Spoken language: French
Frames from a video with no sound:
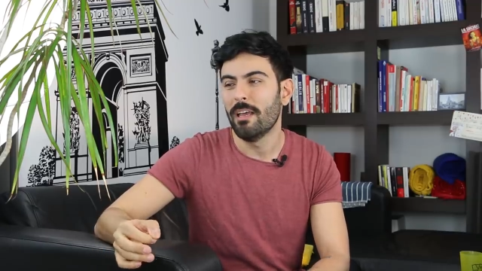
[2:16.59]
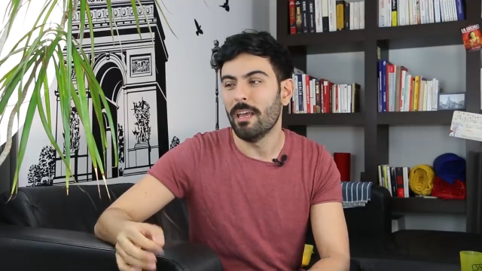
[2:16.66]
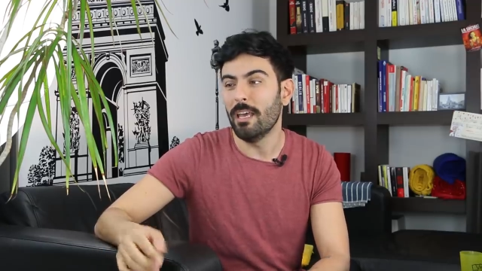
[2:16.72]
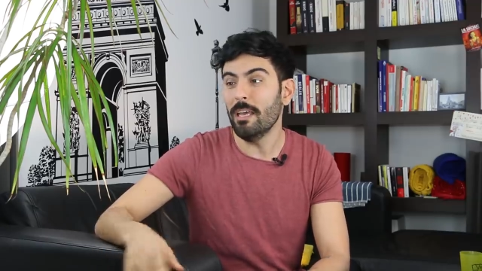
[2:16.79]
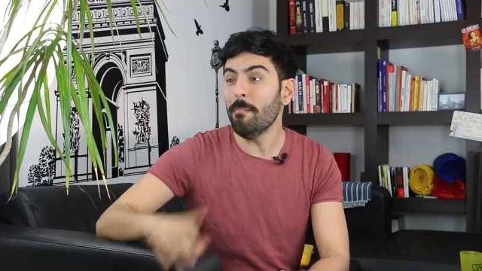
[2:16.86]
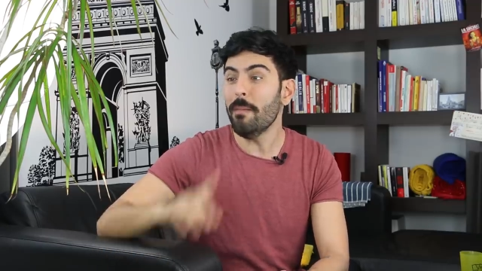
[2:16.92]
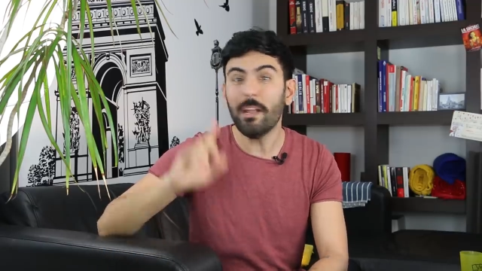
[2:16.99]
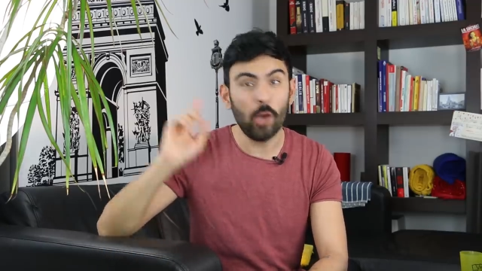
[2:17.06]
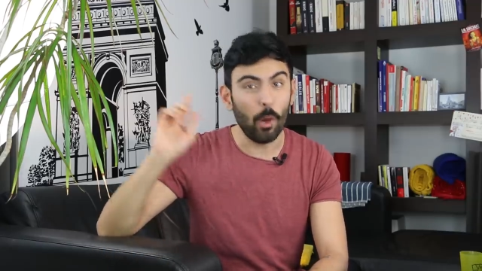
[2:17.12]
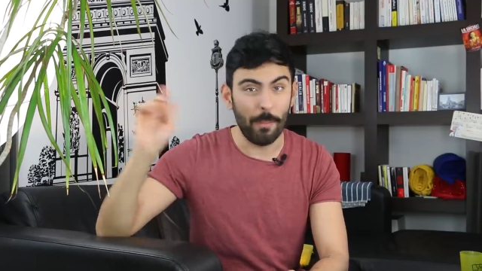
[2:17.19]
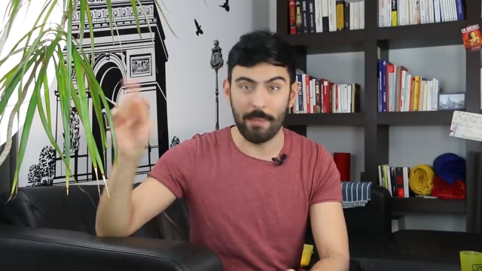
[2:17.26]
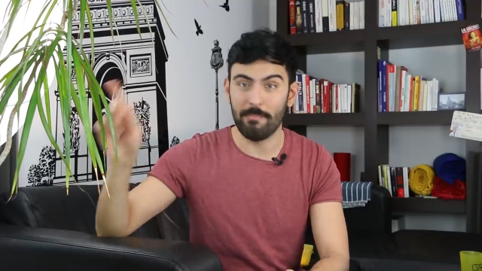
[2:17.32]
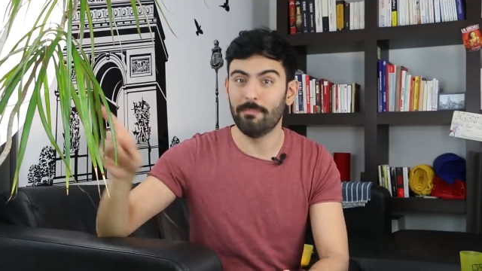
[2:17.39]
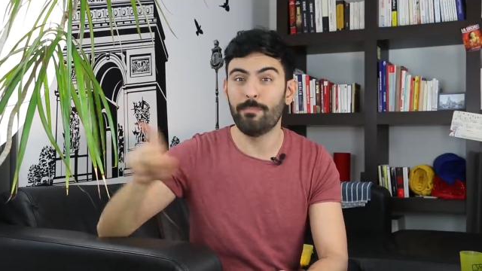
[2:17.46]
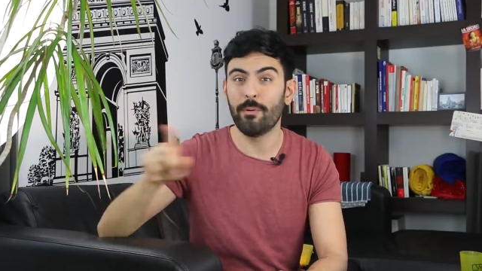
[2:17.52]
Et mais quand
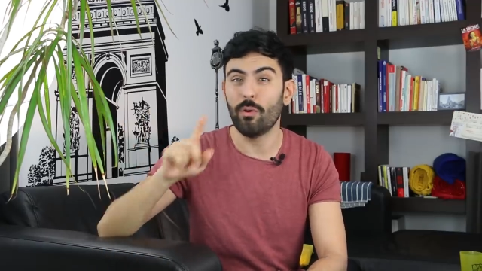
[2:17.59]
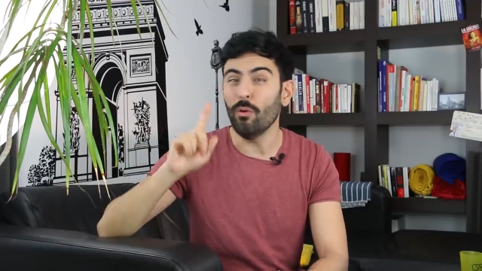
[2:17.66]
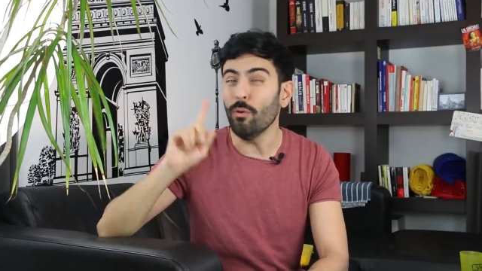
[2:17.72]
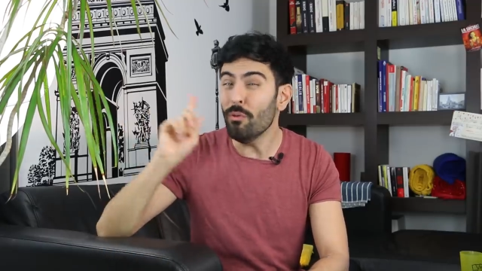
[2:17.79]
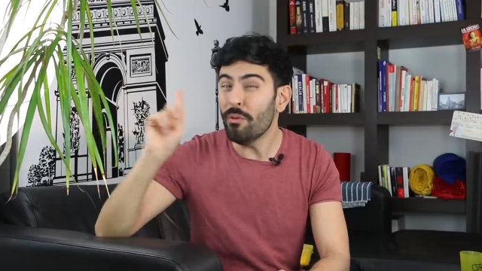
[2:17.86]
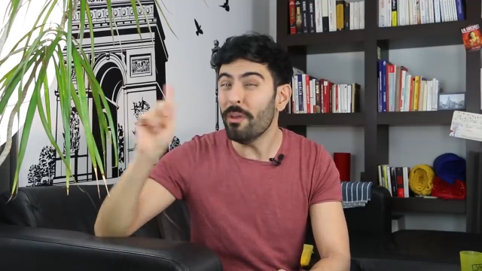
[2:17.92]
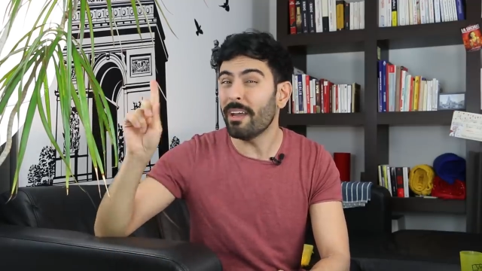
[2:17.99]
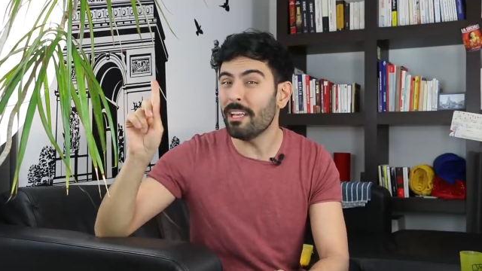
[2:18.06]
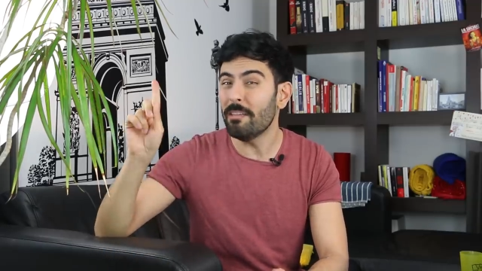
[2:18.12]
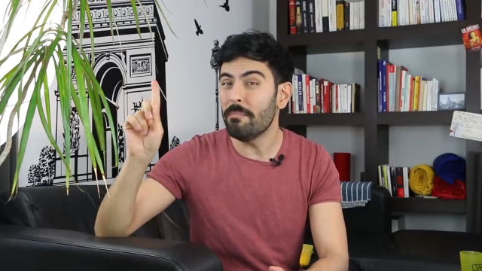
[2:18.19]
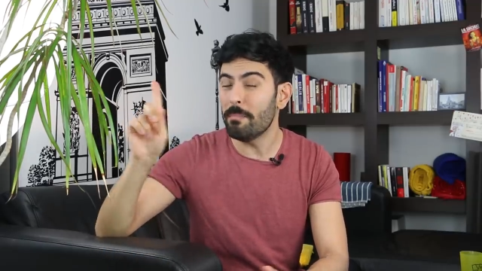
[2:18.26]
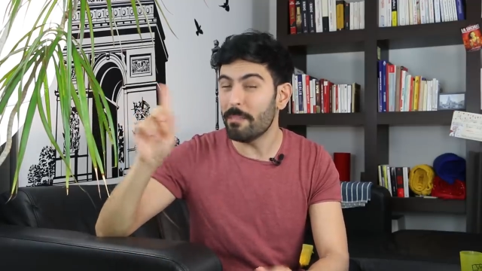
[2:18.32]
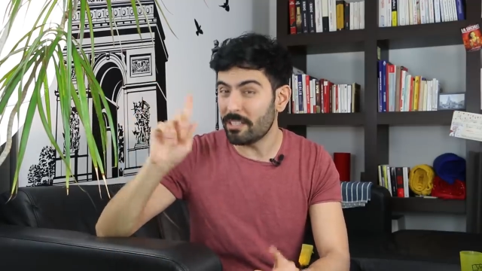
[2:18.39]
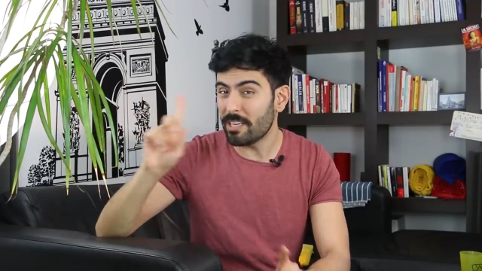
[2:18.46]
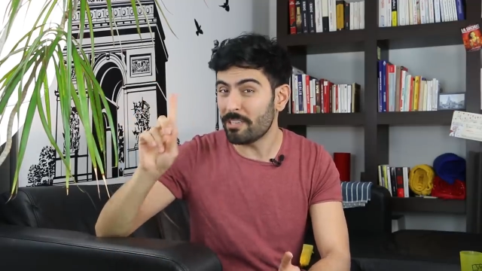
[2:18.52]
même, pendant une heure et
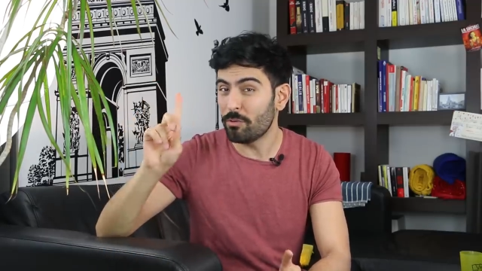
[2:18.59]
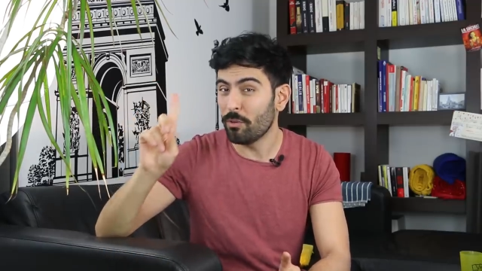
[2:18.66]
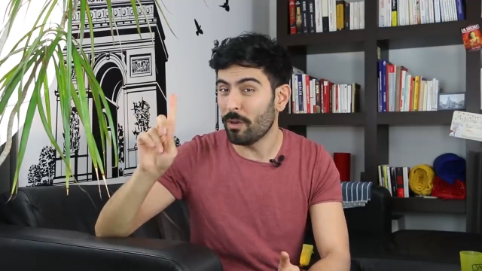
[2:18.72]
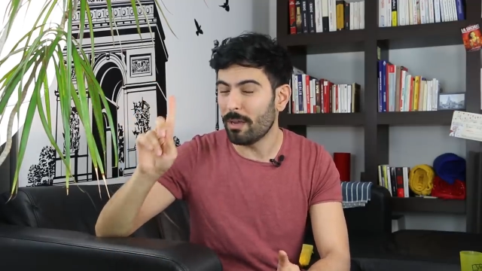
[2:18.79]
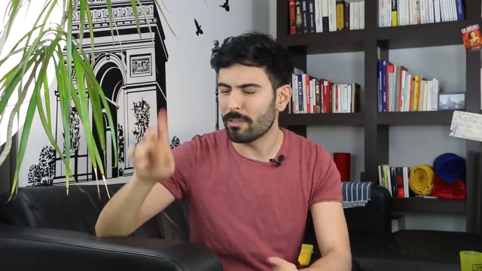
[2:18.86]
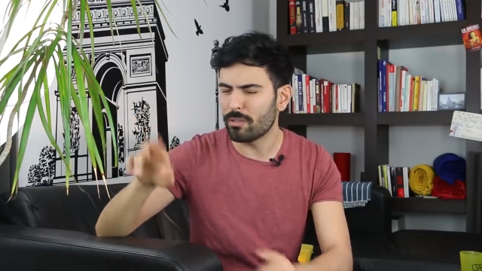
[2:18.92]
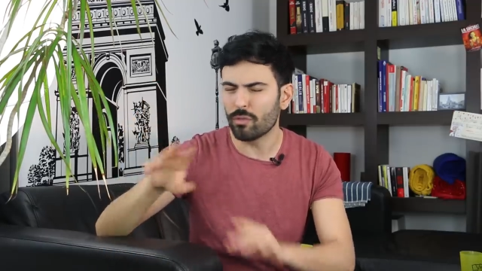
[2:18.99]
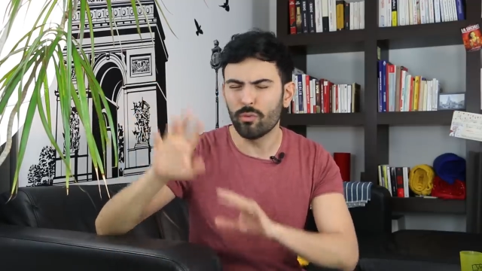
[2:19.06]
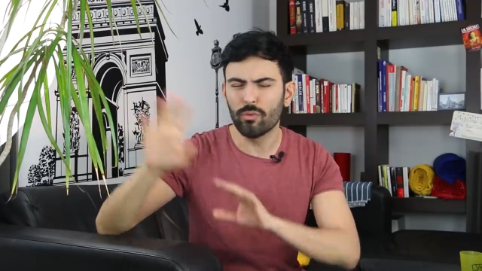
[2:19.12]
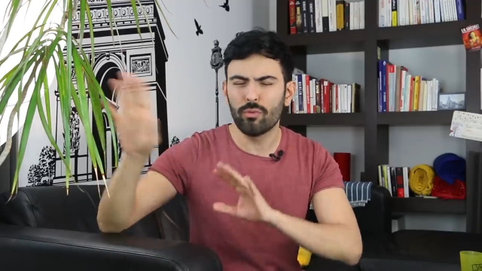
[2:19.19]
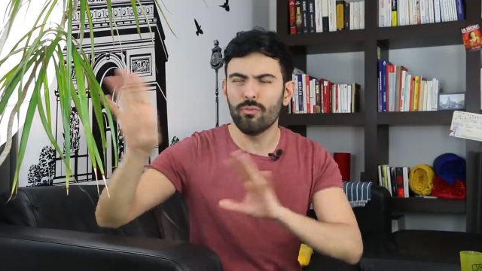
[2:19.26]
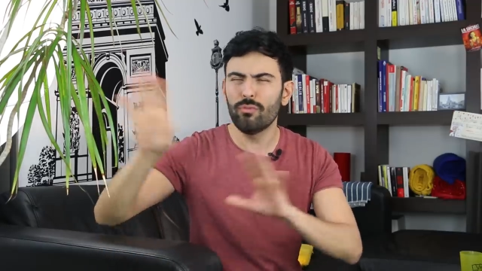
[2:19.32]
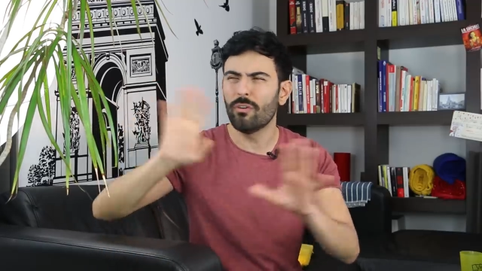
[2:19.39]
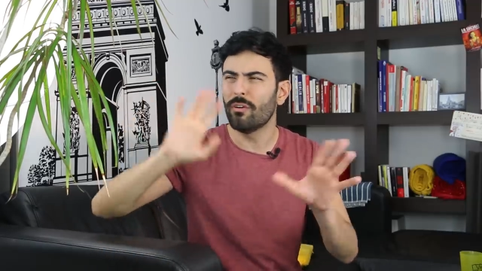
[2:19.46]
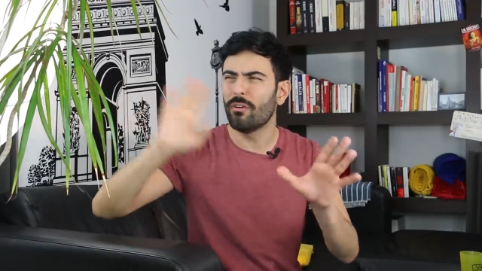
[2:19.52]
demie, mais je t'assure, hein, sans
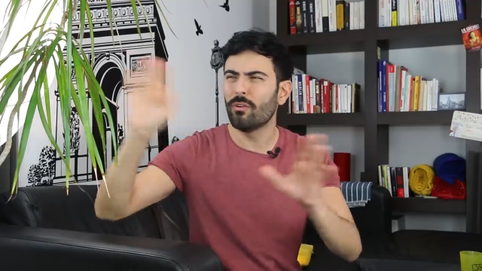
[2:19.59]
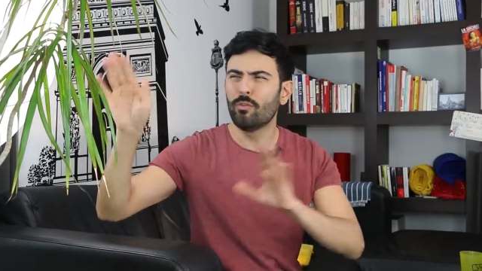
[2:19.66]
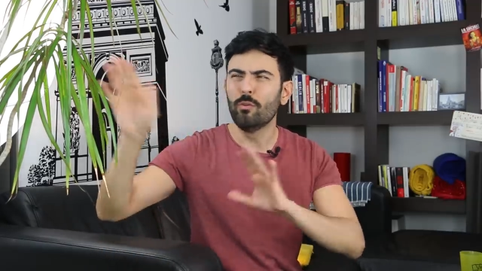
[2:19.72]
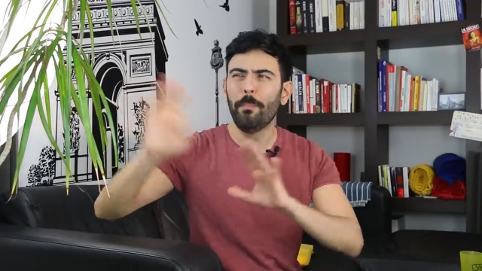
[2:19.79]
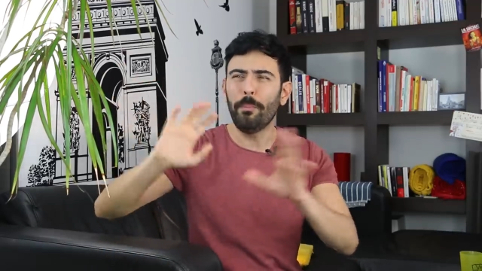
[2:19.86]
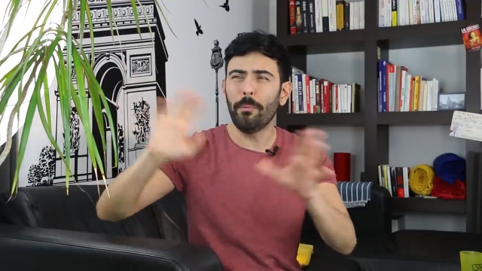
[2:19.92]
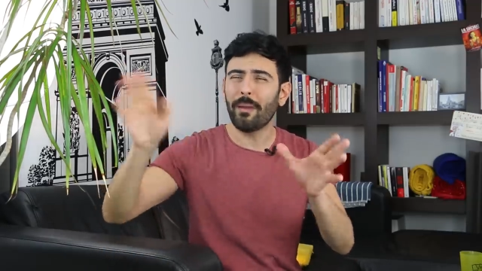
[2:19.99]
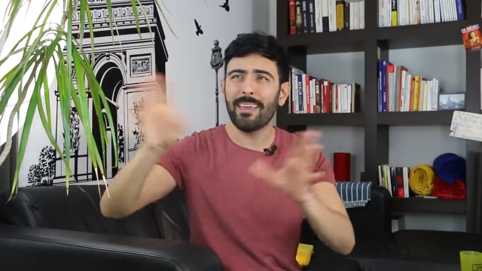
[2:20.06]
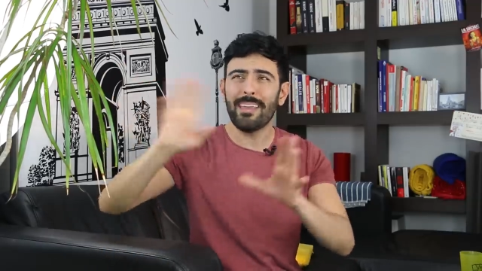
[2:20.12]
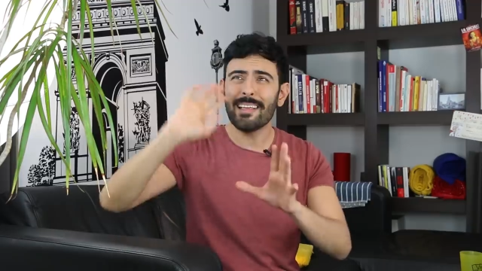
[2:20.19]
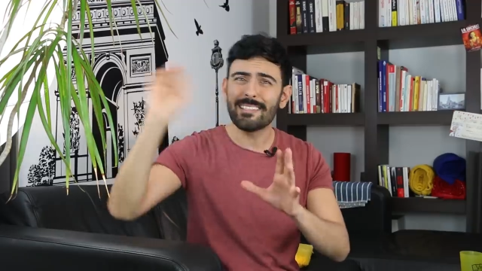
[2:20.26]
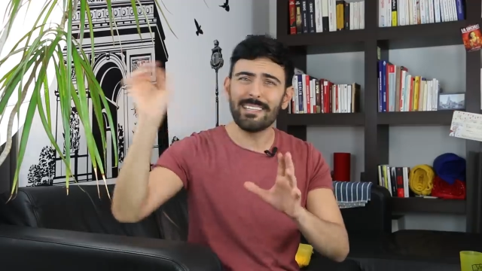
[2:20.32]
aucune euh, coupure, rien,